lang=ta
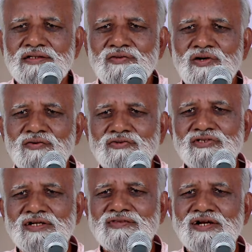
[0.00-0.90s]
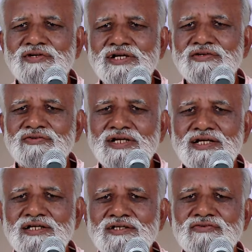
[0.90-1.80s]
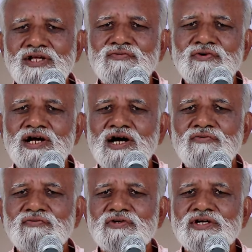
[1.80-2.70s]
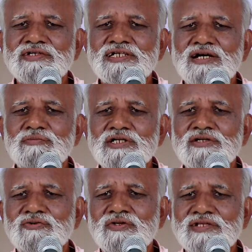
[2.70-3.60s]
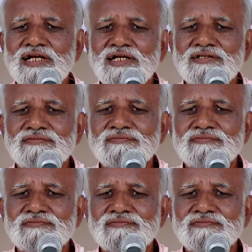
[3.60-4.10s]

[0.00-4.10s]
ஏதோ அவசரத்தில் அவர் என்னன்னு சொன்னால் செல்ஃபோனை ஆஃப் பண்ண வைக்காமல் அவர் வந்துடுறாரு